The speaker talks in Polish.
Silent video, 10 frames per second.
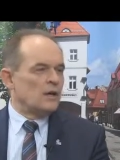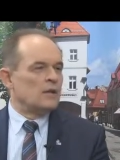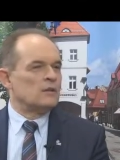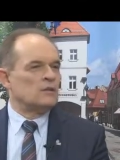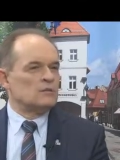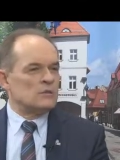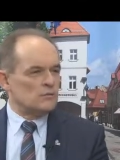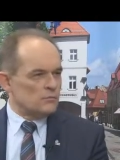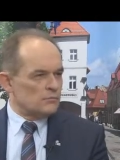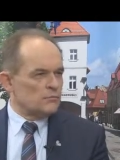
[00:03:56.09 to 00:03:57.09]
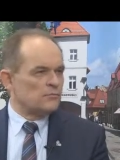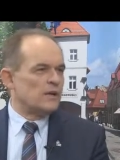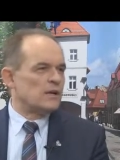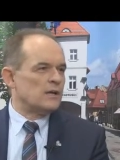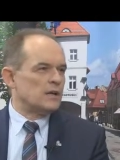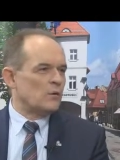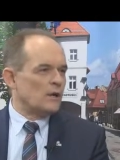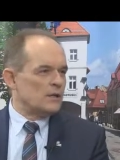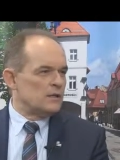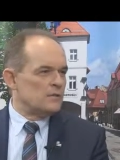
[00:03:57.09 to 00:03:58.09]
e, to są wielkie
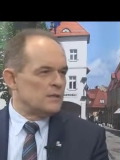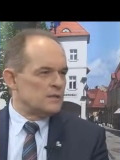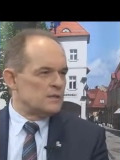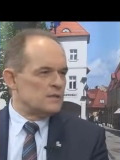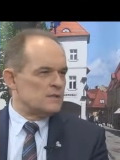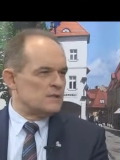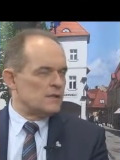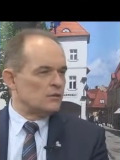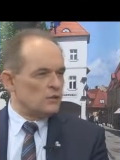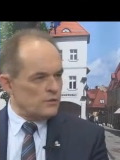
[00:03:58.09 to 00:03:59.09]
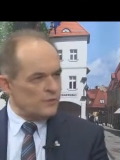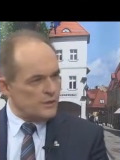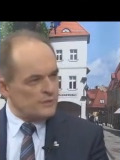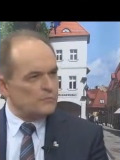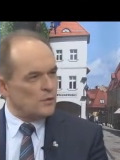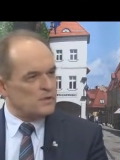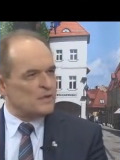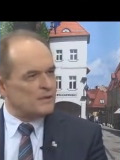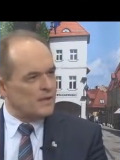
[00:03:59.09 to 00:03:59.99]
nakłady inwestycyjne. To się właśnie w Polsce